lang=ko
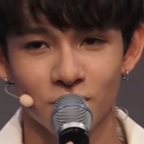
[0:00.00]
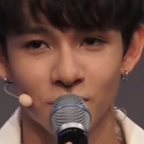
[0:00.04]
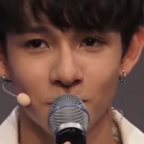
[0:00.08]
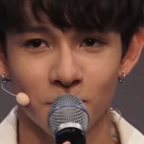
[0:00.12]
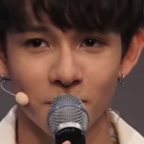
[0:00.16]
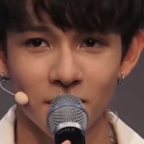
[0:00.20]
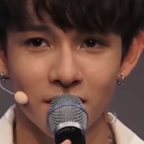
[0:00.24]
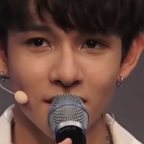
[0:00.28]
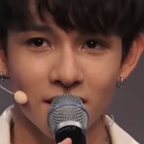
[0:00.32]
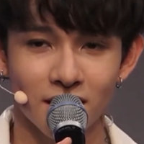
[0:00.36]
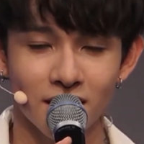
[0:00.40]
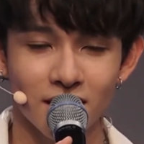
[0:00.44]

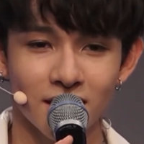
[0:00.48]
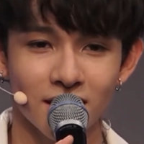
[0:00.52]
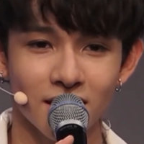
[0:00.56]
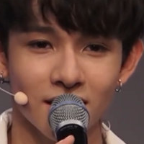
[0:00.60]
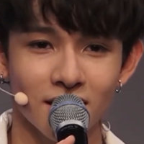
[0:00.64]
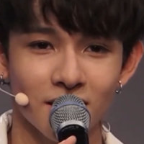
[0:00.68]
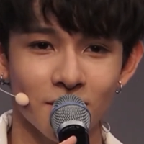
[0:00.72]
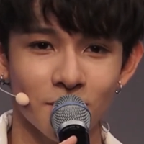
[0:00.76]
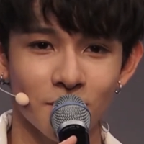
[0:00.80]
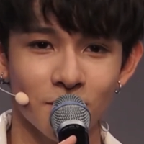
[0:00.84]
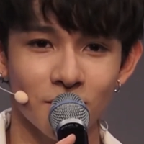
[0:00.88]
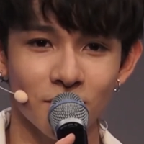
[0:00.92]
정말
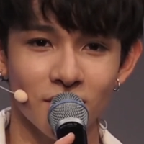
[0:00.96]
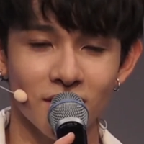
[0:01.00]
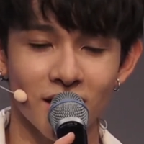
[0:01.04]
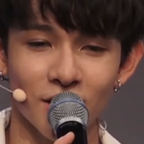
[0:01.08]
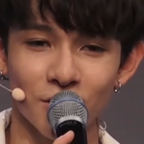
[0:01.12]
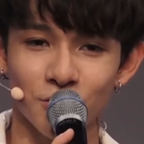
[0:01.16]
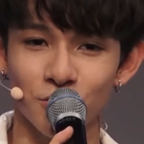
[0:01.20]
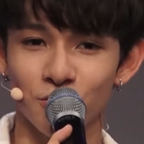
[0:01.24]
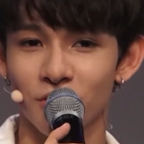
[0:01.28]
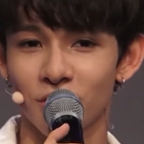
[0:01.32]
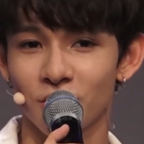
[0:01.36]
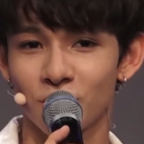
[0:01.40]

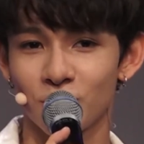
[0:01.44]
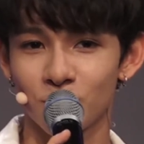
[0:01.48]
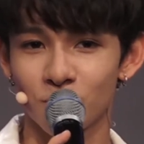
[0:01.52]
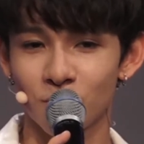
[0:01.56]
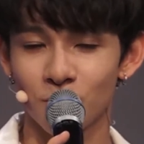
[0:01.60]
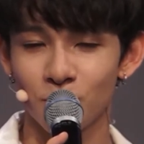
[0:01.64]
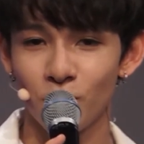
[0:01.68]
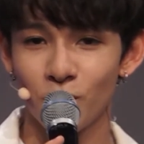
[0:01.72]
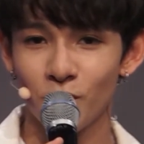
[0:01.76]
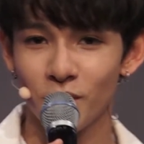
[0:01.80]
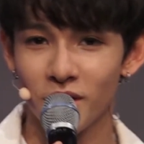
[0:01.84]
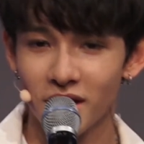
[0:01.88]
가수의
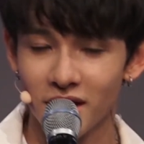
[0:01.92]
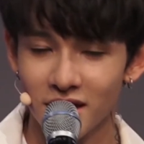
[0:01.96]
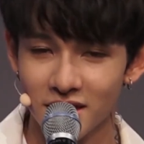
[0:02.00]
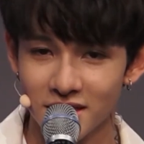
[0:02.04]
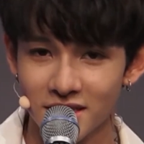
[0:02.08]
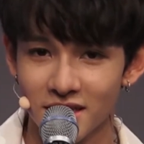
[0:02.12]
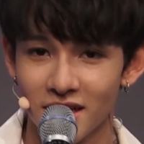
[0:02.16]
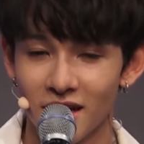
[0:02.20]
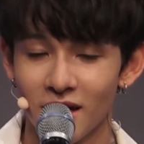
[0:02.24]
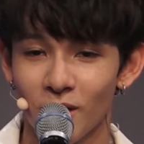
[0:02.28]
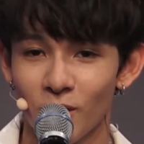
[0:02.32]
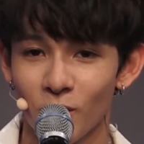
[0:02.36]
꿈을
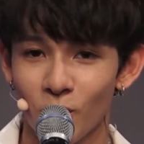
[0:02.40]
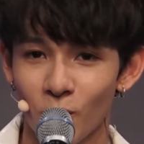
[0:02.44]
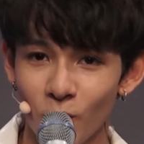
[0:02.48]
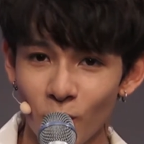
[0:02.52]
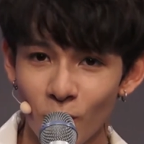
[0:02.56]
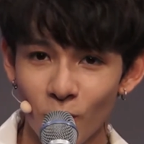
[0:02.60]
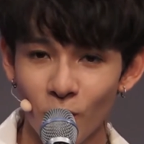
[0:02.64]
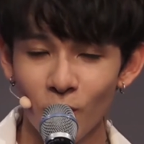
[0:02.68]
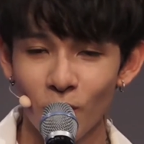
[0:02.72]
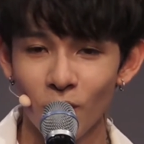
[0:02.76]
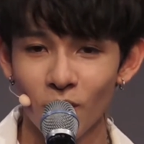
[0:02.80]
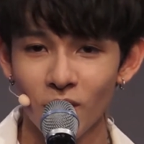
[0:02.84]
포기하지
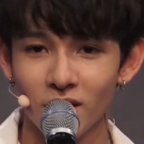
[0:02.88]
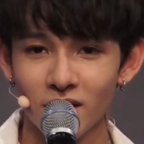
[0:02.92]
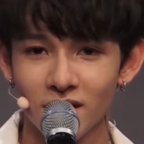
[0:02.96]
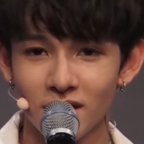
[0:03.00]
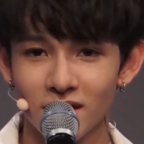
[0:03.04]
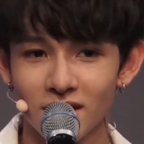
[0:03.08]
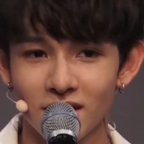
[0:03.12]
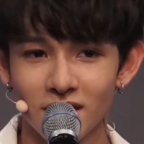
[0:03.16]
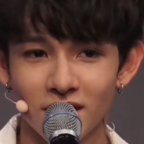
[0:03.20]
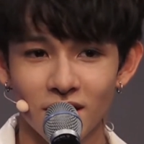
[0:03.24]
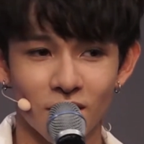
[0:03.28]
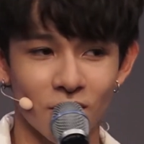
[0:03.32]
않고 네.
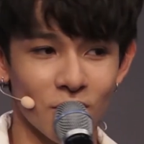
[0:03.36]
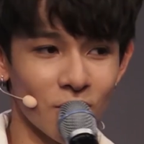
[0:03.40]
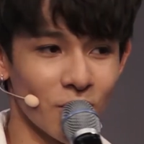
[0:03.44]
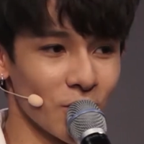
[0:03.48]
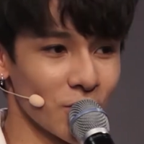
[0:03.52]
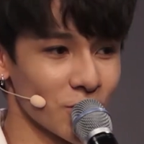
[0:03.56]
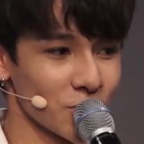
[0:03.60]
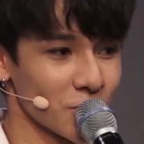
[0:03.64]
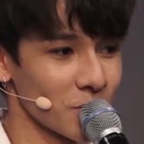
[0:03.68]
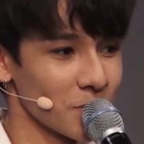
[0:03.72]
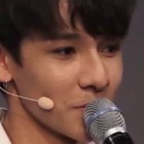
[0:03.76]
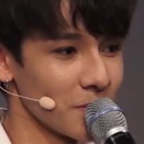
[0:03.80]

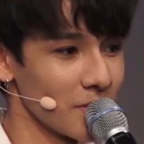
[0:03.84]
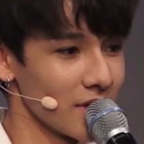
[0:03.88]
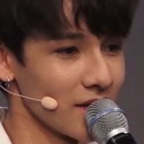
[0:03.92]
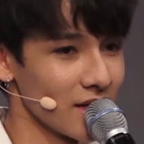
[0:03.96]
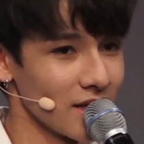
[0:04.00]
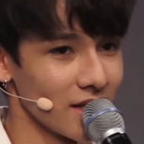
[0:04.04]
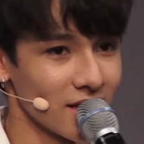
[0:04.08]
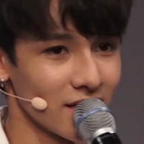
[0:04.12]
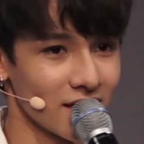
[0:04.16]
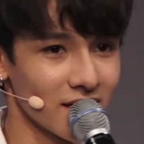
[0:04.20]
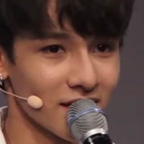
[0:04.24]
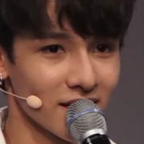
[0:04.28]
어,
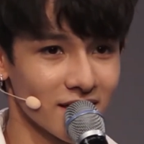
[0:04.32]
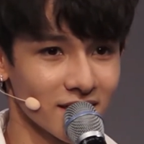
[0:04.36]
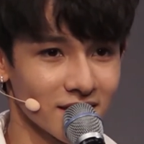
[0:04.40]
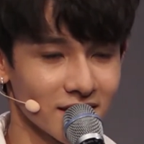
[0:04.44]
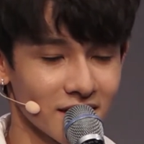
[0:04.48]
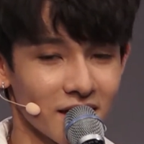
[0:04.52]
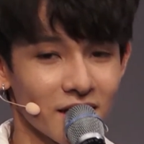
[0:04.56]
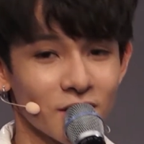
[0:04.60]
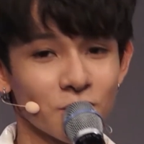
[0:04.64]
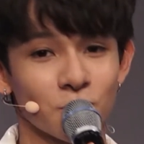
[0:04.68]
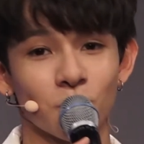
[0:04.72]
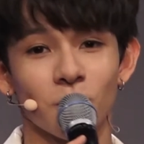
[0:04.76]
정말
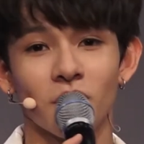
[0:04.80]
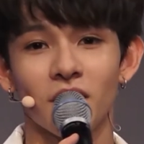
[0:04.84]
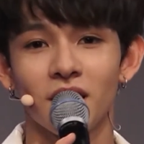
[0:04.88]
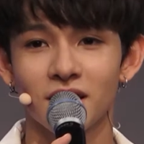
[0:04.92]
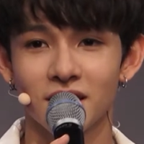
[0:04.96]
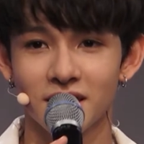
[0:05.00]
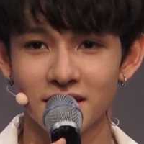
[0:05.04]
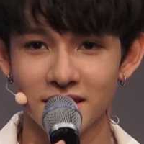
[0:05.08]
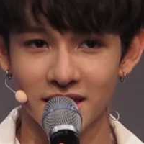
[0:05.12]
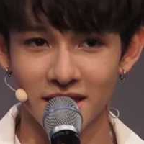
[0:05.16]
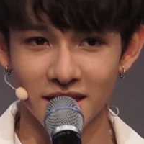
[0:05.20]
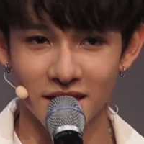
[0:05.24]
제가
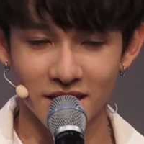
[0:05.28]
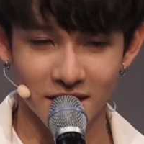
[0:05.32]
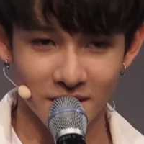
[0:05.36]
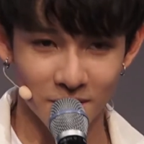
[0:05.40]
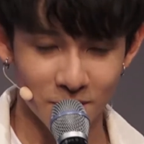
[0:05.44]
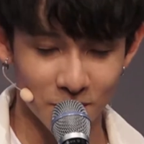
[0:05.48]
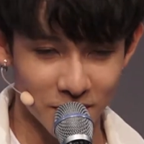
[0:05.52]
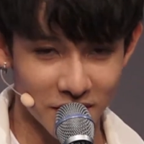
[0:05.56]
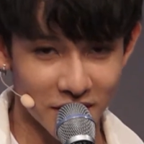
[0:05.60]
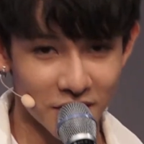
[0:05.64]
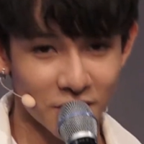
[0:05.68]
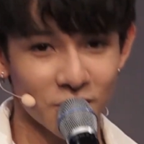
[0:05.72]
좋아하는 자,
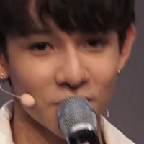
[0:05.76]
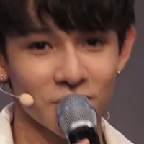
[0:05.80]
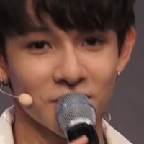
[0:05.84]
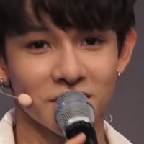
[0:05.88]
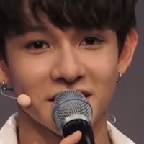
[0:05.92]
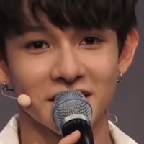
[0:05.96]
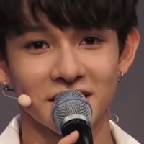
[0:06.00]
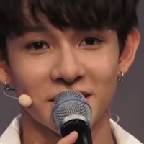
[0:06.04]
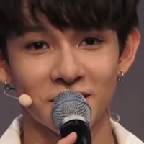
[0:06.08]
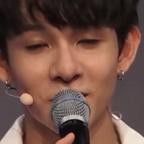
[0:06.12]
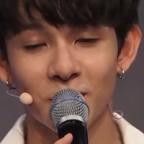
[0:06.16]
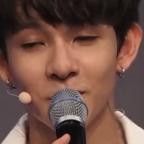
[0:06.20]
음, 이런
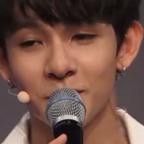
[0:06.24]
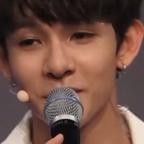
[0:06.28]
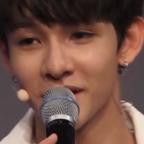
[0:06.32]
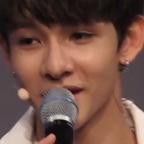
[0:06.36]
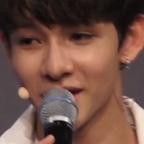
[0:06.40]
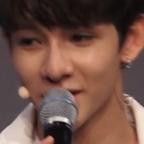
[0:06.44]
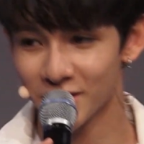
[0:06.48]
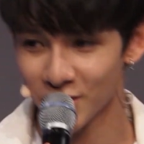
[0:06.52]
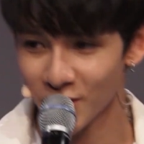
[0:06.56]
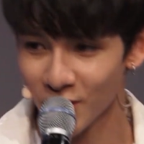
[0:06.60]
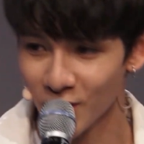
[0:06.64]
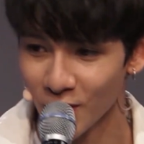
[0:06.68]

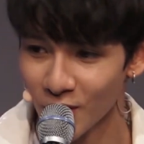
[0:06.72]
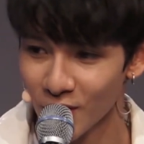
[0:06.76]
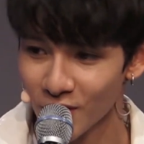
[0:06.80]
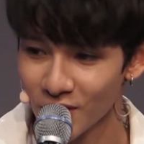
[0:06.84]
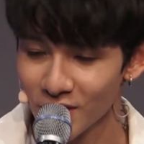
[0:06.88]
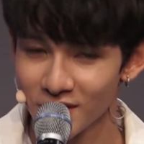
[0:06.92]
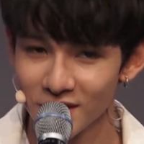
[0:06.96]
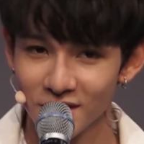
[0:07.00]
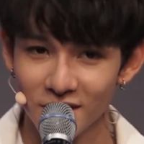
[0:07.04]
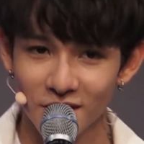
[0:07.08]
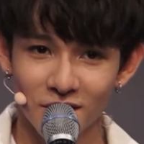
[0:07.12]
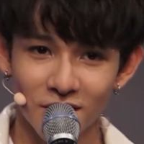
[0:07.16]
직업이라서
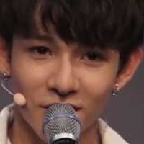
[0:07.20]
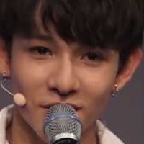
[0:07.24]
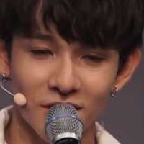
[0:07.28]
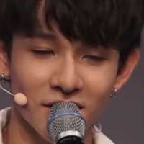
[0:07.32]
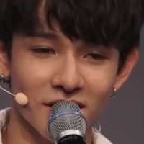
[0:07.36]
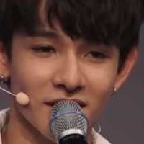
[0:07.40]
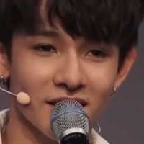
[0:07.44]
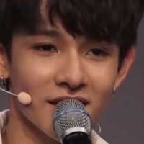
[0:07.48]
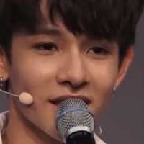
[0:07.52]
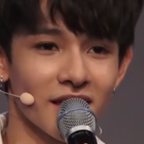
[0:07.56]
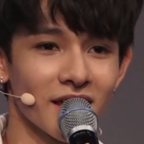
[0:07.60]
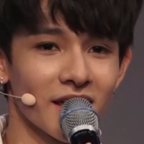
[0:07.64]

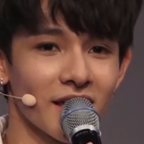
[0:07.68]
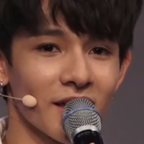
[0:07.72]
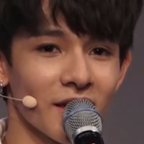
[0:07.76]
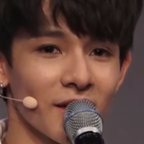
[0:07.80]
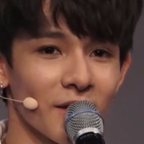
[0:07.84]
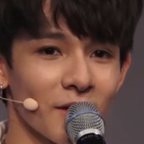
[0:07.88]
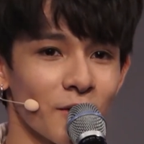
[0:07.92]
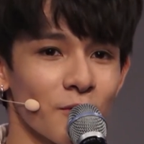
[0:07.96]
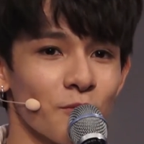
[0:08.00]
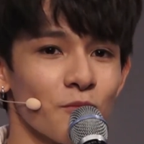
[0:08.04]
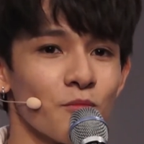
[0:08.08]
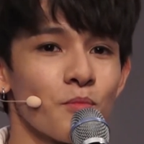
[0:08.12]

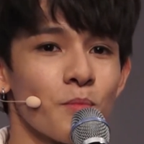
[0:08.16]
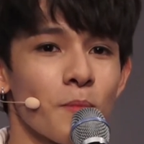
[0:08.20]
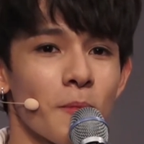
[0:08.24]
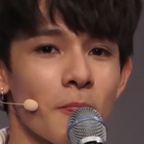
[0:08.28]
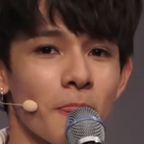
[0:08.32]
그렇게